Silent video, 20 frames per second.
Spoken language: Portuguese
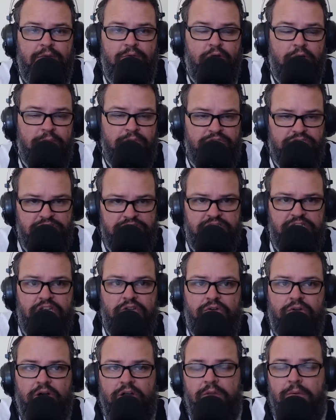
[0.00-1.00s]
Como disse o
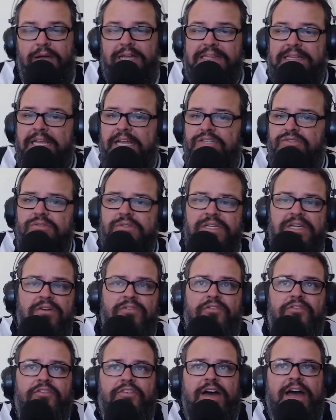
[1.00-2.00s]
Nicola, o Atlético
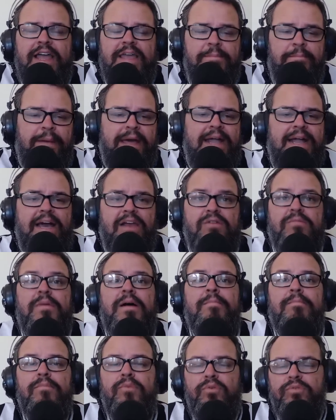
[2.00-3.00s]
não vai pagar
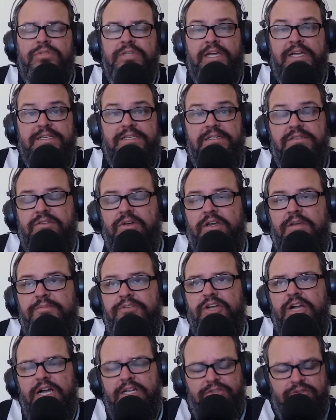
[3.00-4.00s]
uma multa rescisória
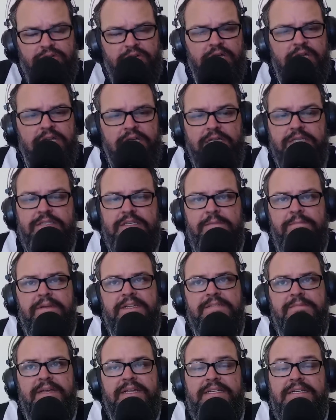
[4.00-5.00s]
para o jogador e
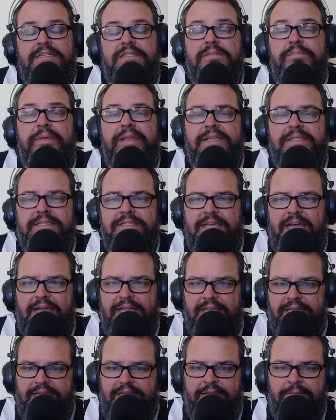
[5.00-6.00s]
simplesmente
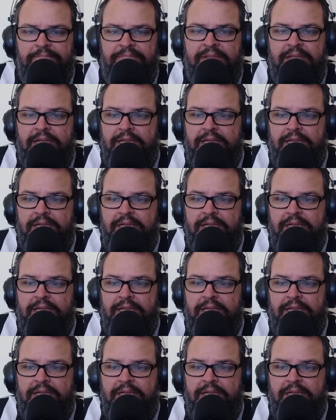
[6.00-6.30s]
dispensar ele.